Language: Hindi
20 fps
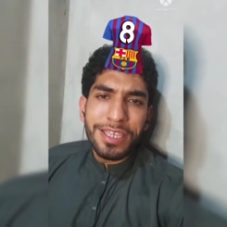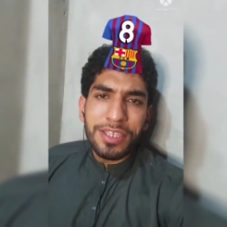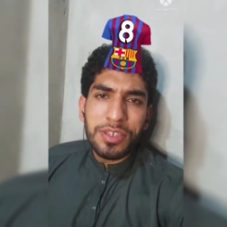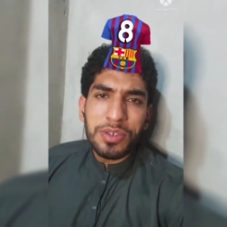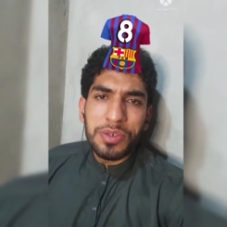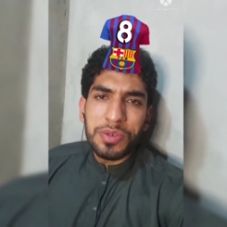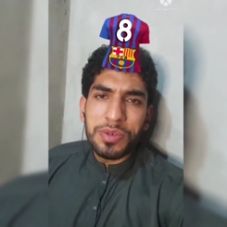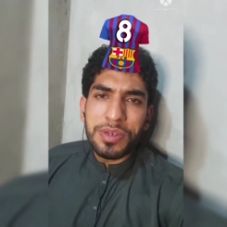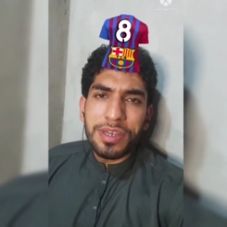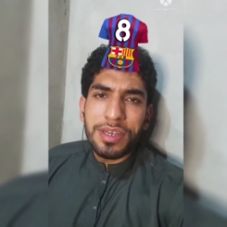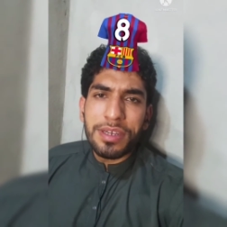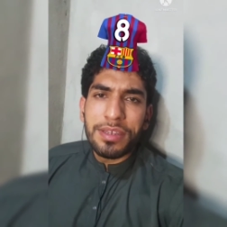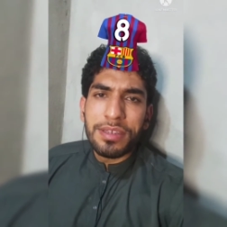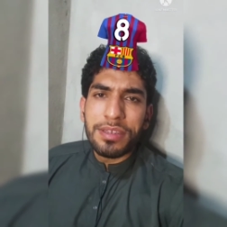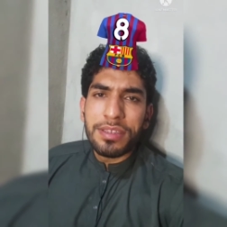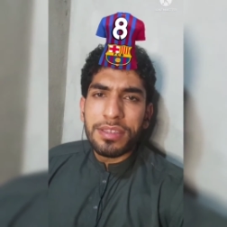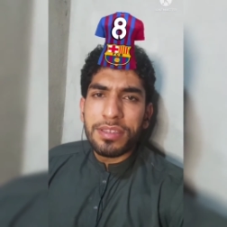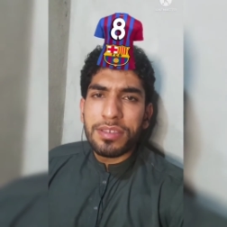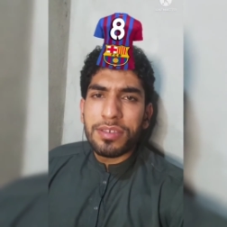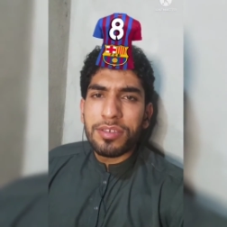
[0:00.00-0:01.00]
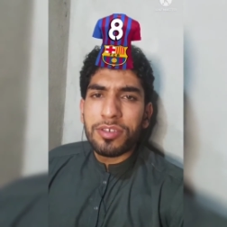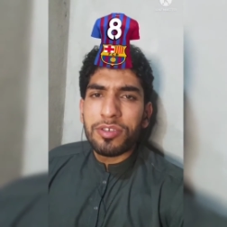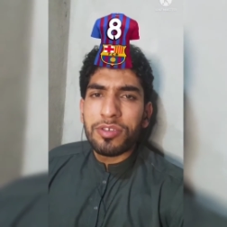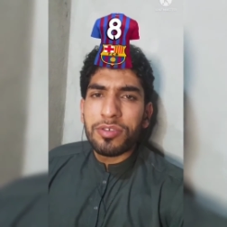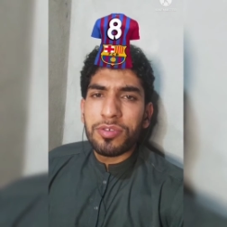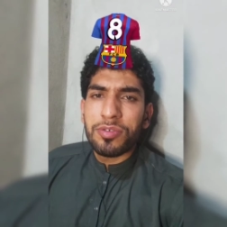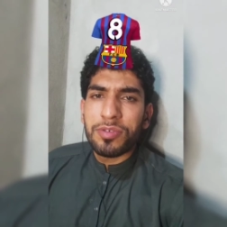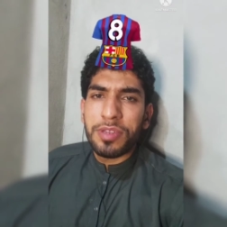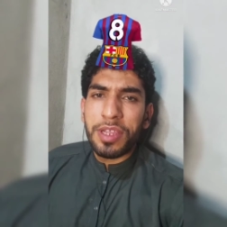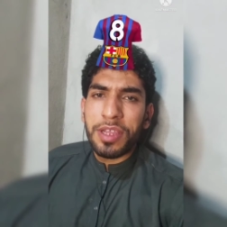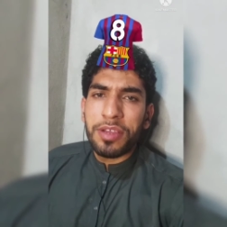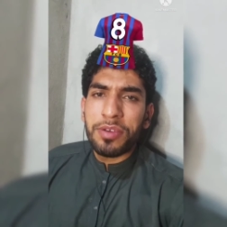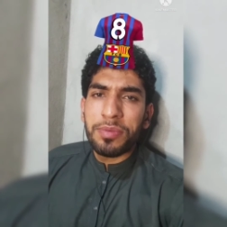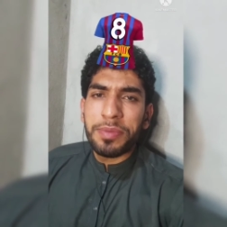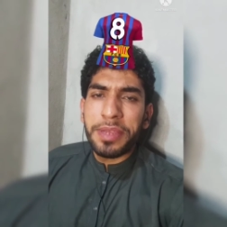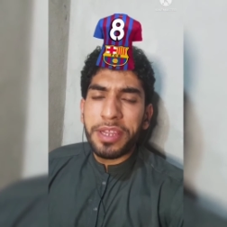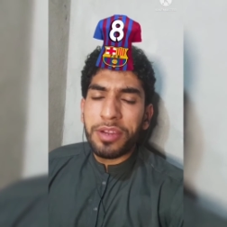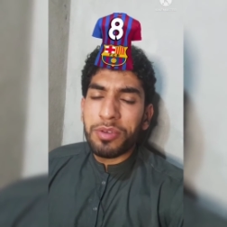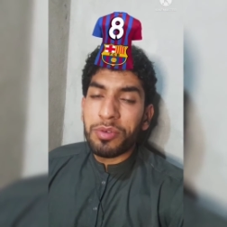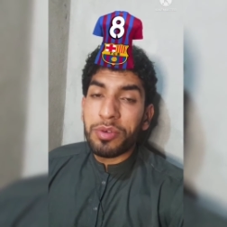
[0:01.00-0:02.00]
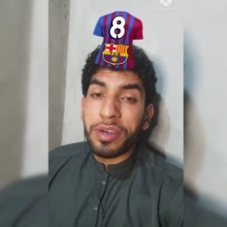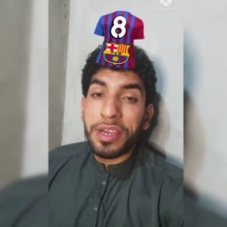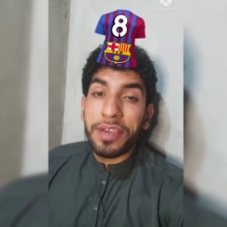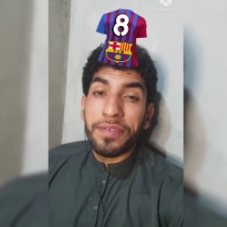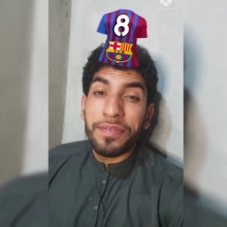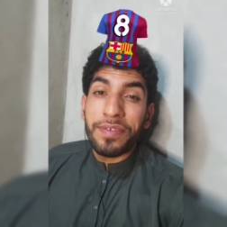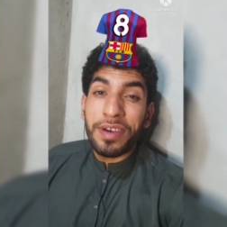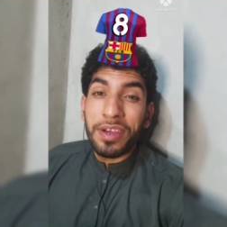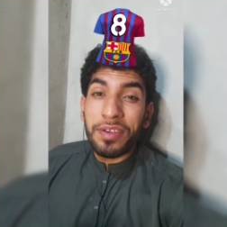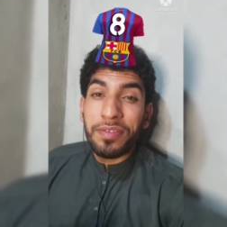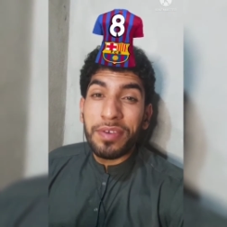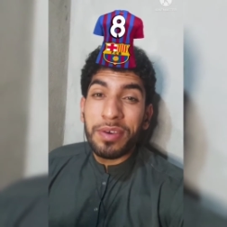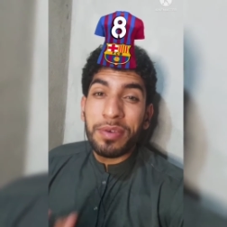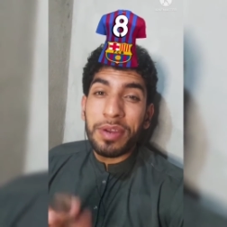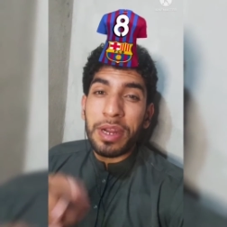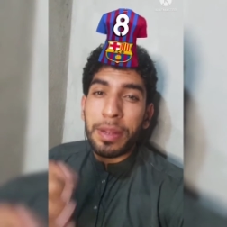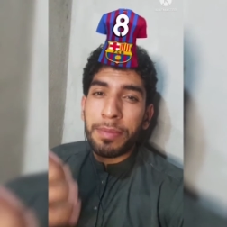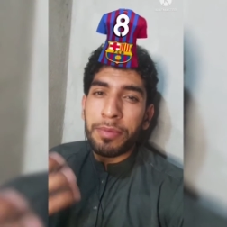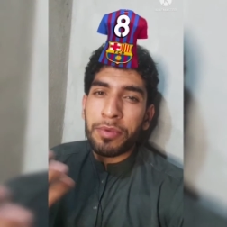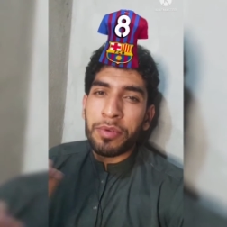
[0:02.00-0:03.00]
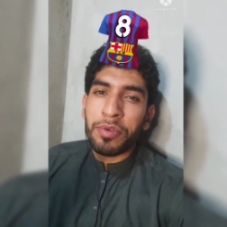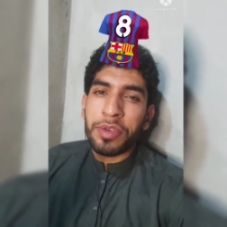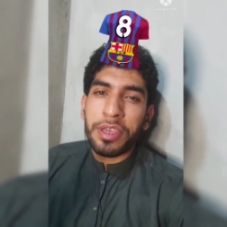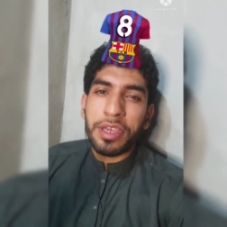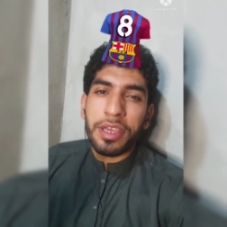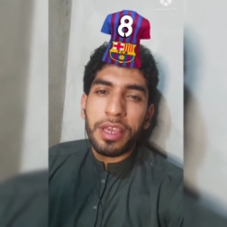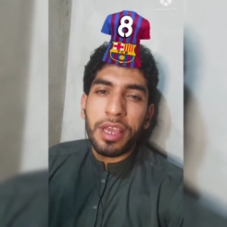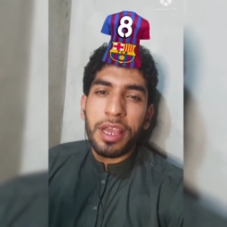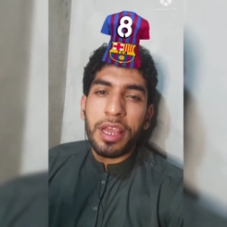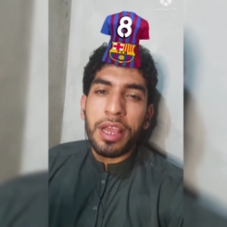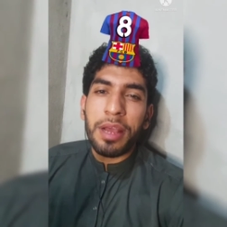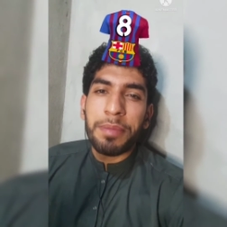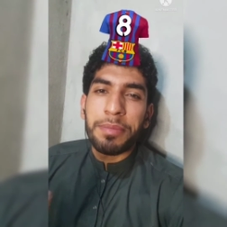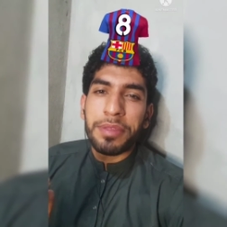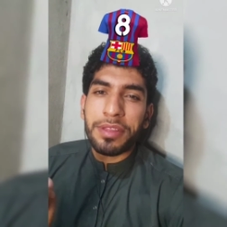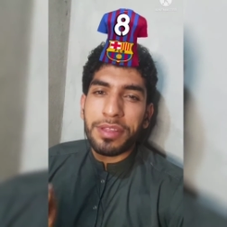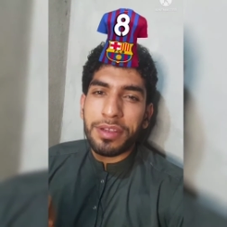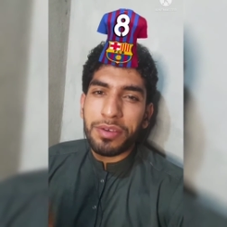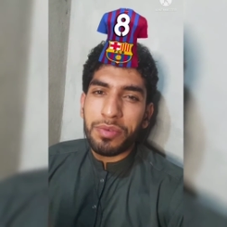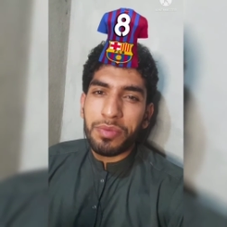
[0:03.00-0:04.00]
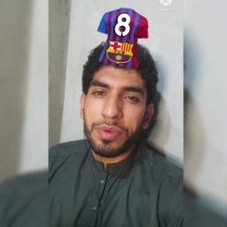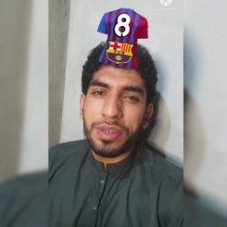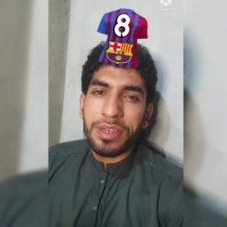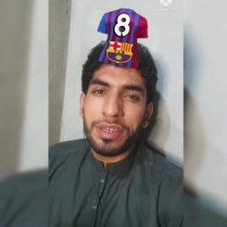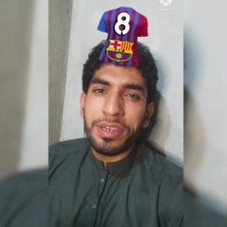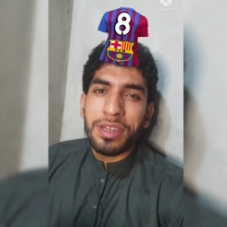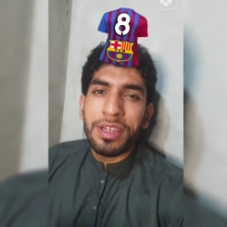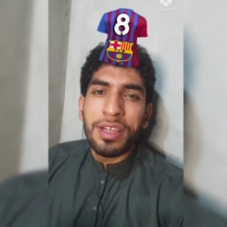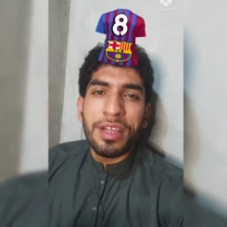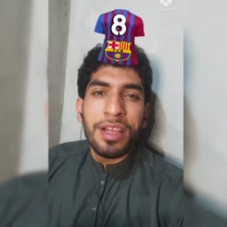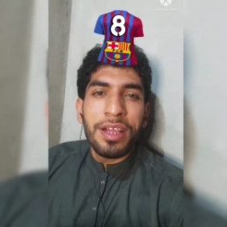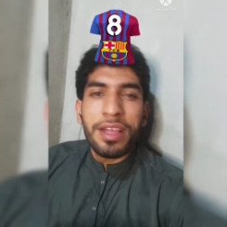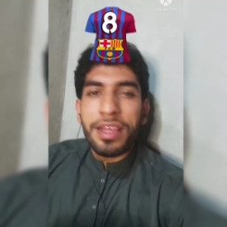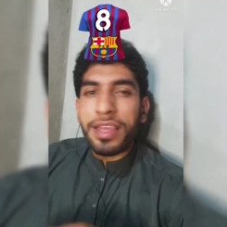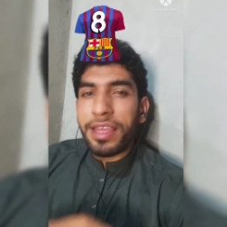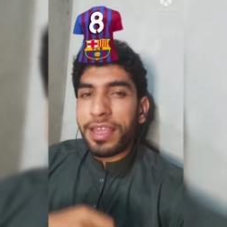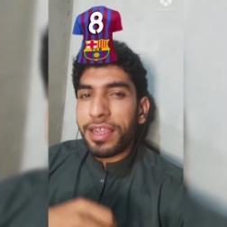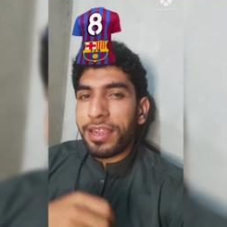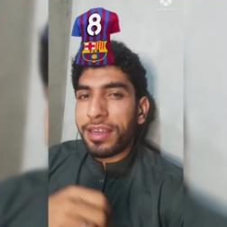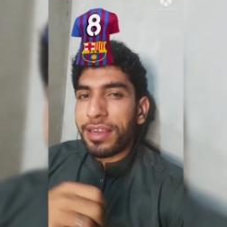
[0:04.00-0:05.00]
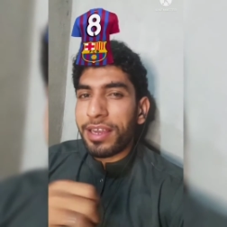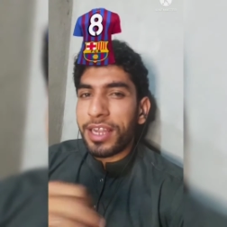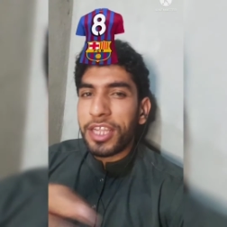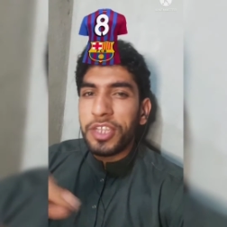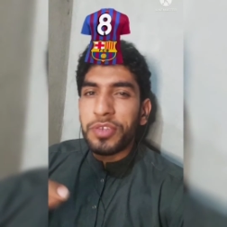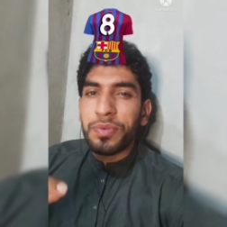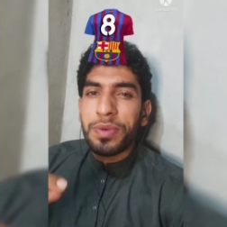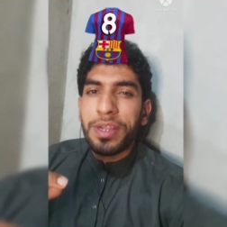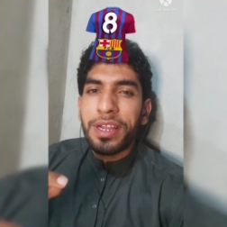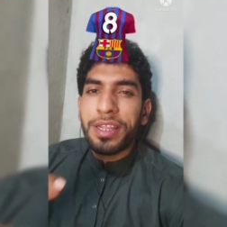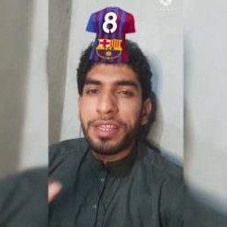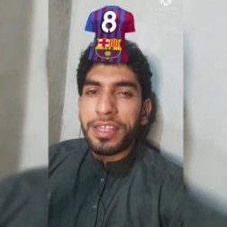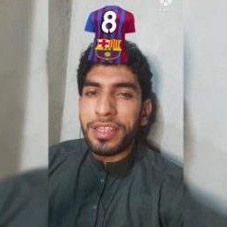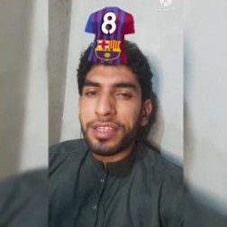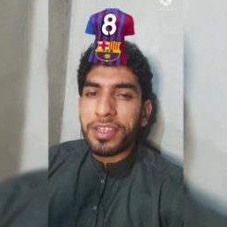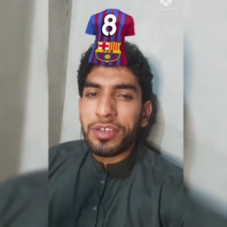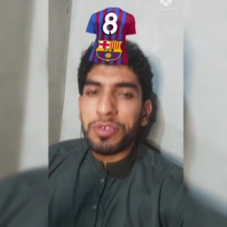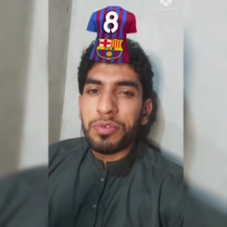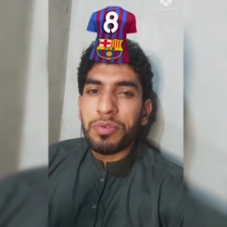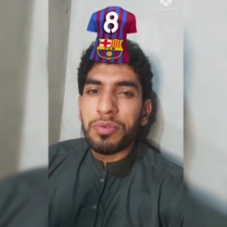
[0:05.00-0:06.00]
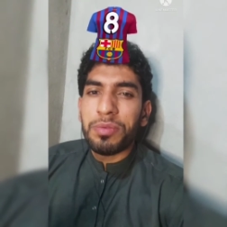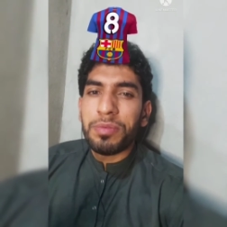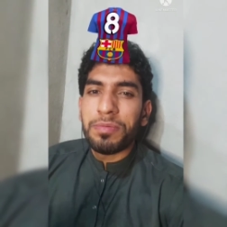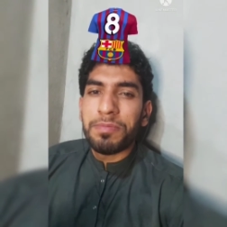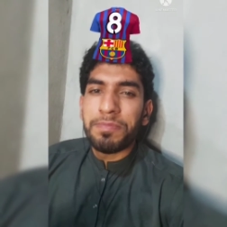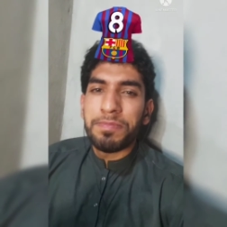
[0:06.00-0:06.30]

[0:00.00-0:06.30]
ईजी होगा तो ये मेरे हो गए फाइव और आप लोगों के हैं अभी तक वन एक लास्ट वाला देता हूँ